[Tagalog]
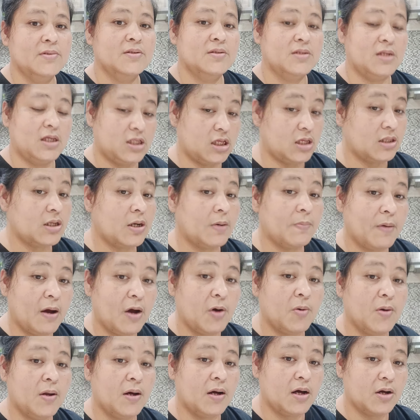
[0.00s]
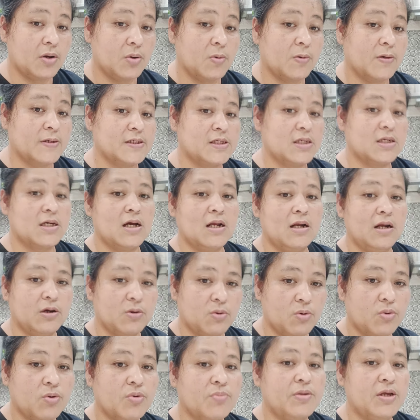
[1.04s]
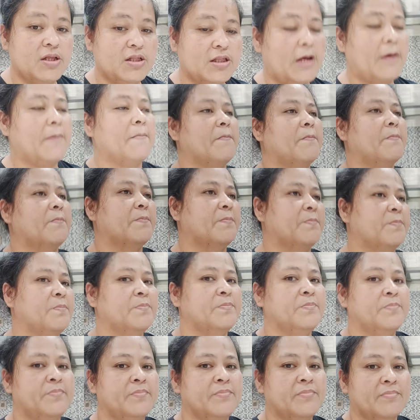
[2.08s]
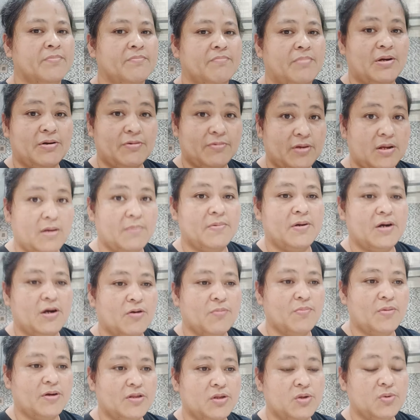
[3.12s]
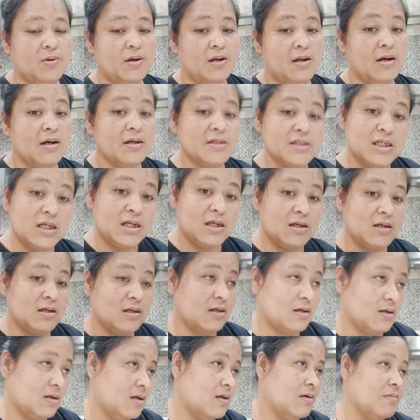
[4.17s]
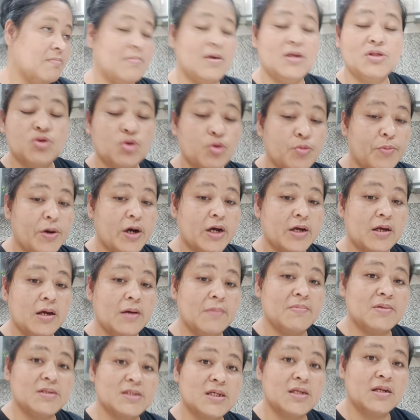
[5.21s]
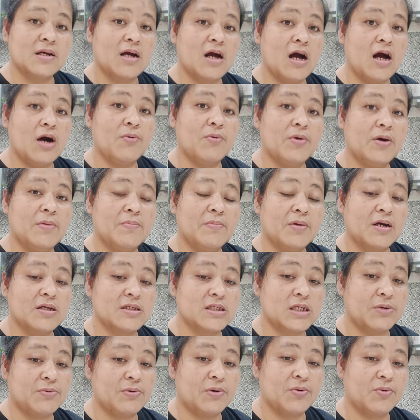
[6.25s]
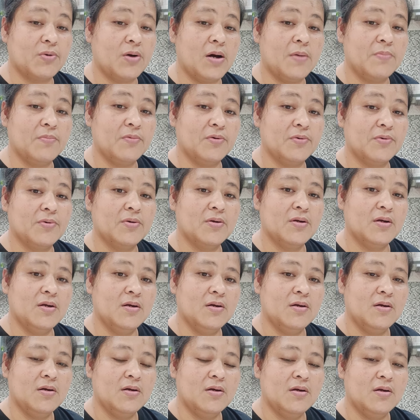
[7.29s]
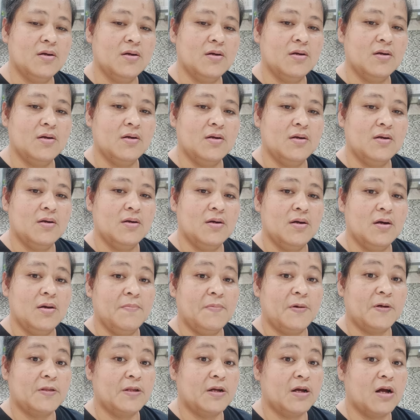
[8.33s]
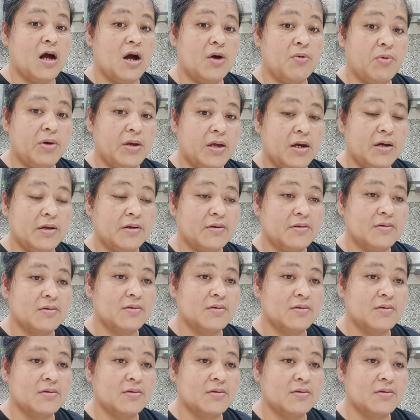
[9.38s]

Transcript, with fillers: Nagtatrabaho lang ako kasi kailangan kong kumita. Pero never ako magtiwala kasi may tupak yan. Minsan nag-aaway ang mag-asawa kong amo. Pag nag-aaway yan,